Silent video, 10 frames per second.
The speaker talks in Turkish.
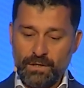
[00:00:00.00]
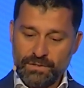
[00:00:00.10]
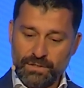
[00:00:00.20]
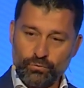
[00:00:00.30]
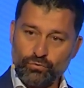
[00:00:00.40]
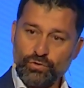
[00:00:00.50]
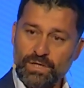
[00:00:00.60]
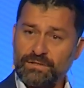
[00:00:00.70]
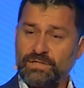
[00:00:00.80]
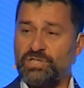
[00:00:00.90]
işte
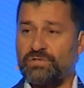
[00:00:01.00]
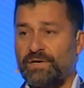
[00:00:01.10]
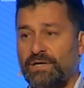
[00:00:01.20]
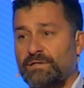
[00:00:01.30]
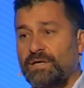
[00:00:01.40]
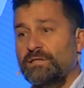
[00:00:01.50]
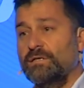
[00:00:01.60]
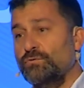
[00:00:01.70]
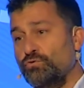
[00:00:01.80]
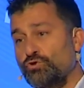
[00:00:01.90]
36 işverenden
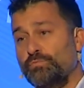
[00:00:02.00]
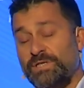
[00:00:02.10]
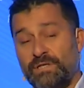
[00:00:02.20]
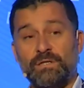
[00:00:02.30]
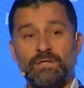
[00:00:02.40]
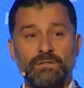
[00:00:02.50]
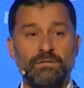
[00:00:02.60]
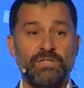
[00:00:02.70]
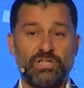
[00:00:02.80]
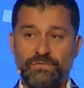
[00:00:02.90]
100 bine yakın
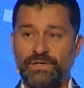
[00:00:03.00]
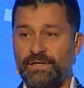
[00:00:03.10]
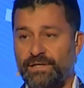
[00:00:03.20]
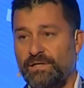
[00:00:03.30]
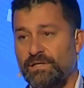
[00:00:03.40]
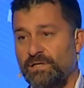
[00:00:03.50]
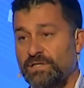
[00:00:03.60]
işverene